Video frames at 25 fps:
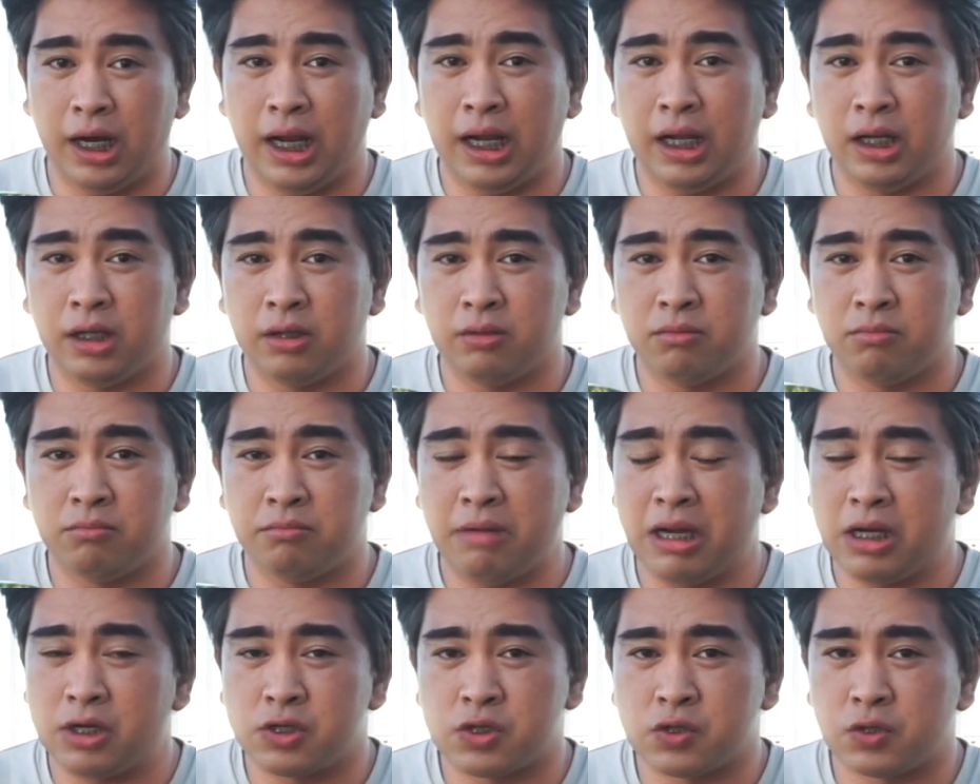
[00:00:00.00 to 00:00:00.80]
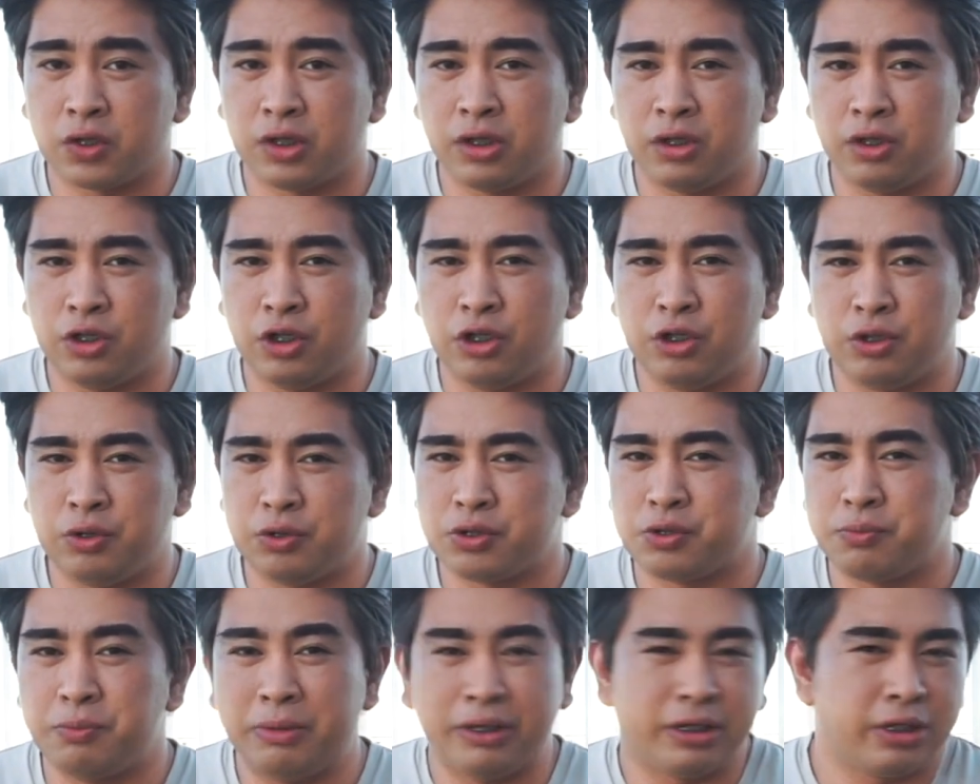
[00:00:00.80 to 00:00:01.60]
And make sure you
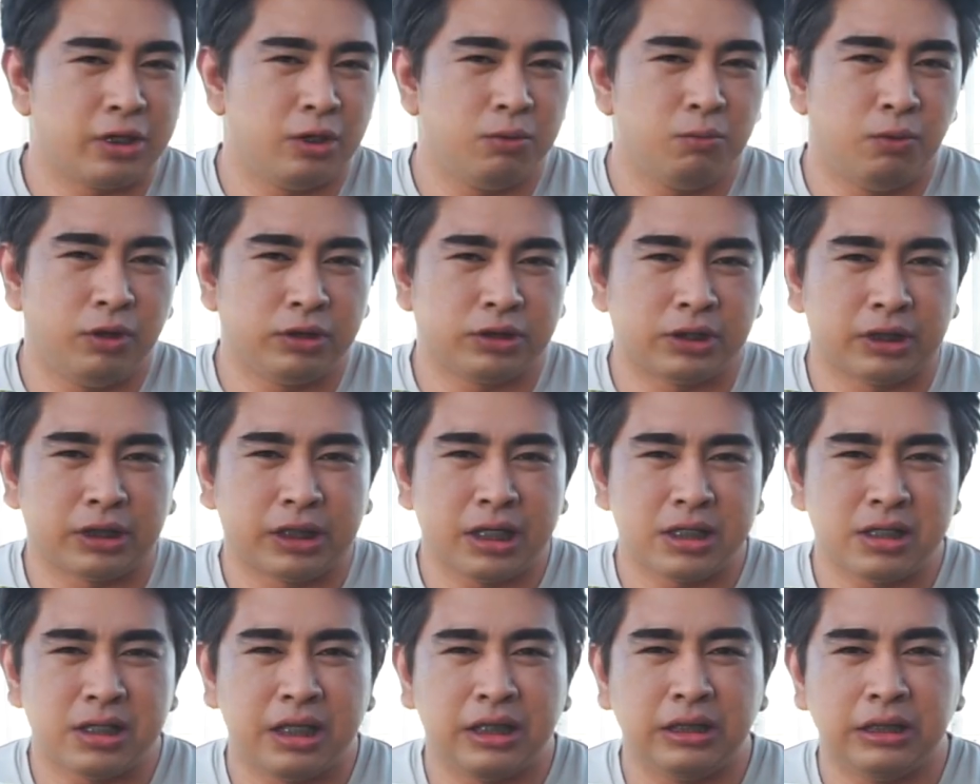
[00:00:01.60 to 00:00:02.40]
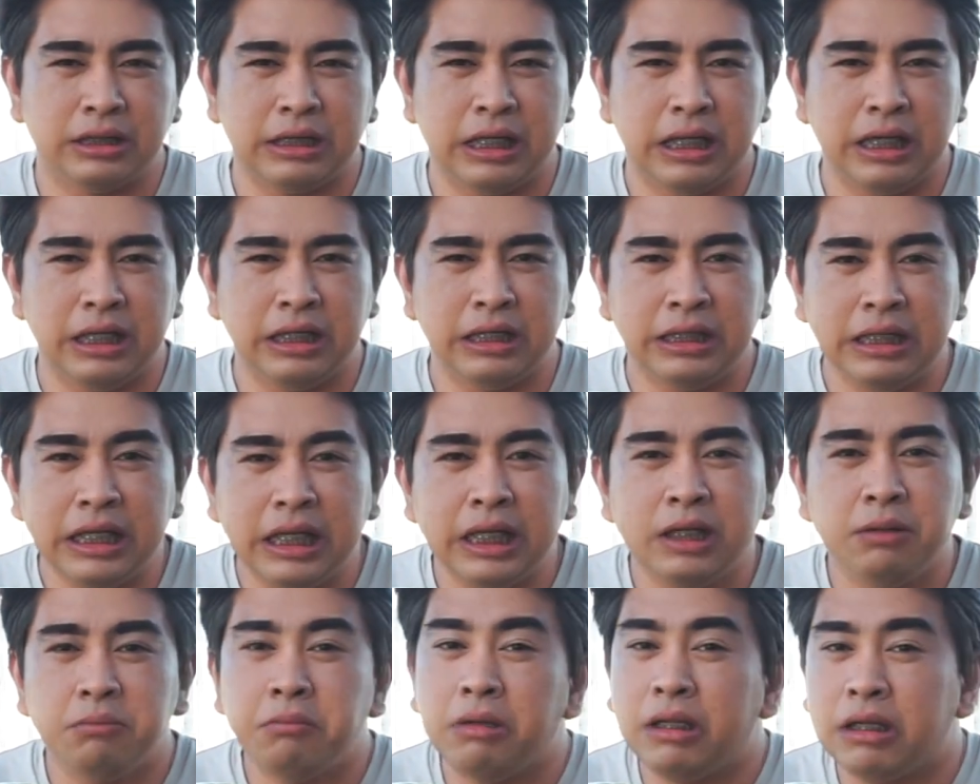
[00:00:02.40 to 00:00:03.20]
use mineral water kasi they
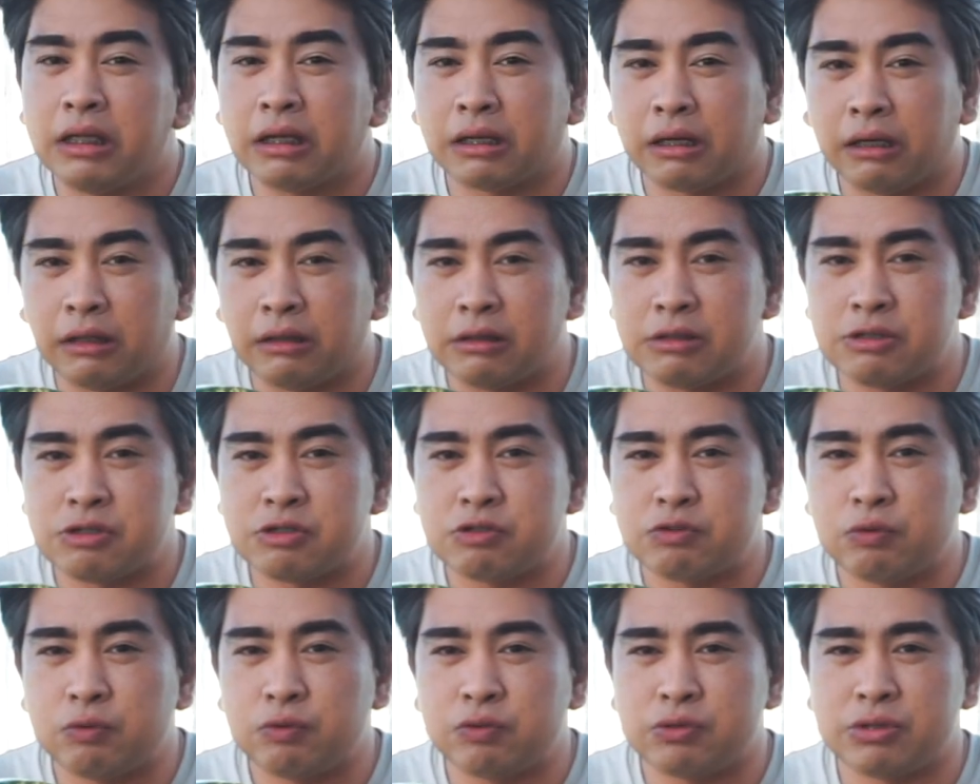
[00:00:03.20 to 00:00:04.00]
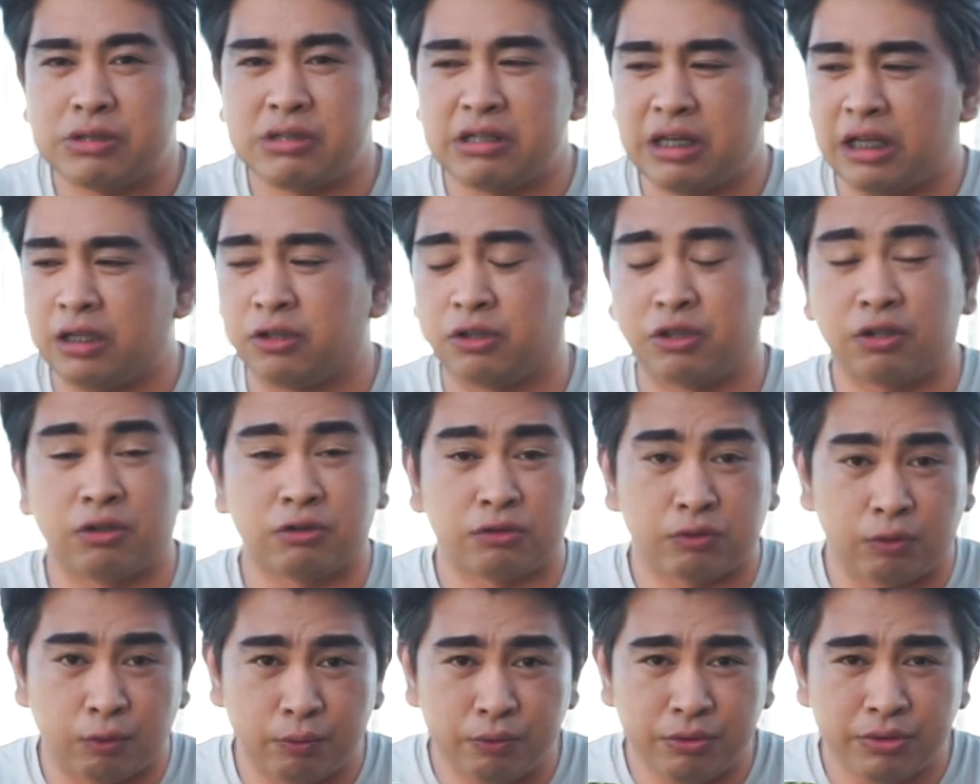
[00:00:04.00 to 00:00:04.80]
need minerals to sustain their
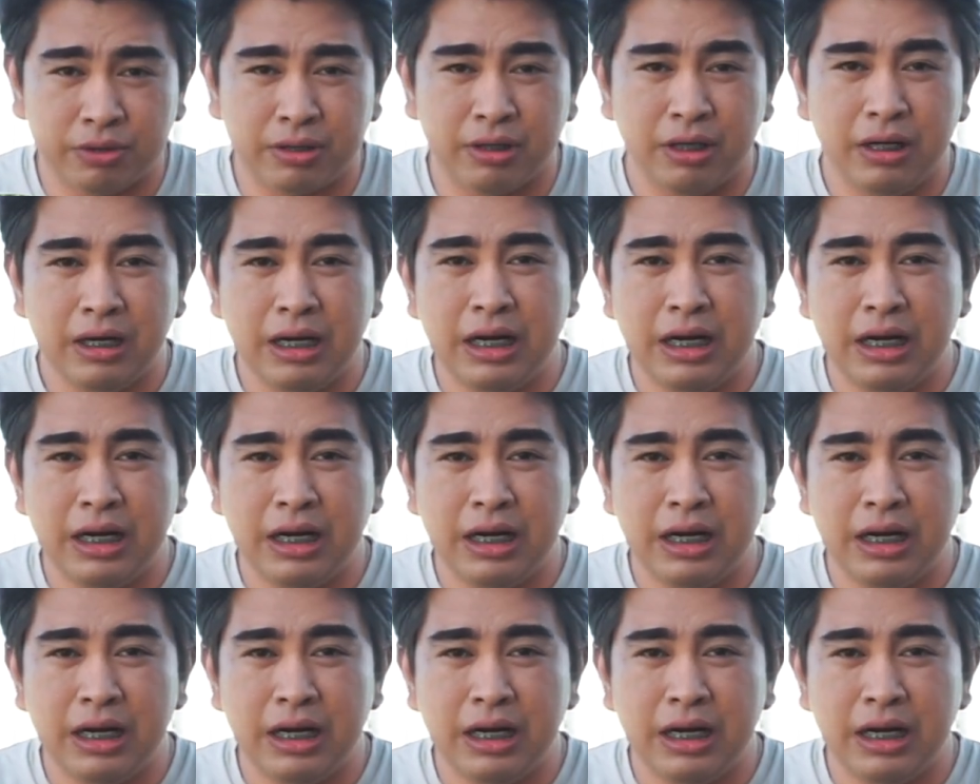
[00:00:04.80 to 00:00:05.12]
growth.